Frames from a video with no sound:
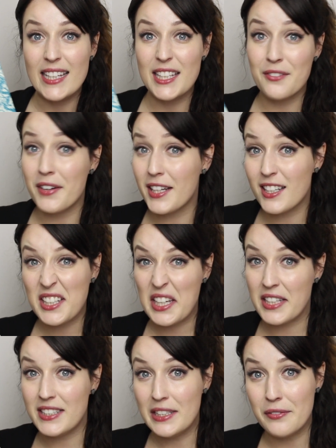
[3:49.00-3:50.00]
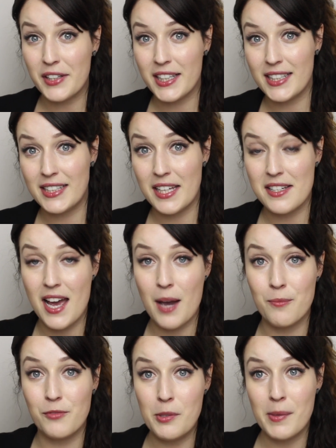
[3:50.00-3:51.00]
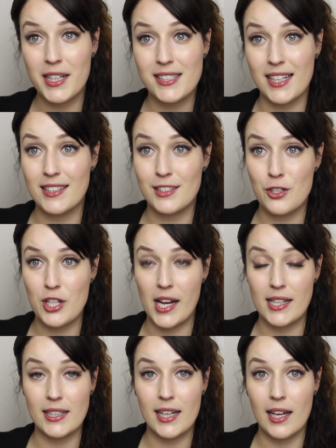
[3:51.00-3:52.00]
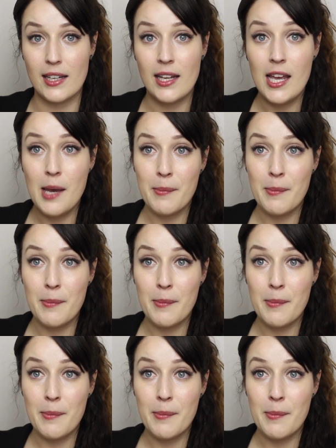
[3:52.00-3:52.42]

ihr werdet kreativere Ideen haben, wie man das Ganze gestalten kann.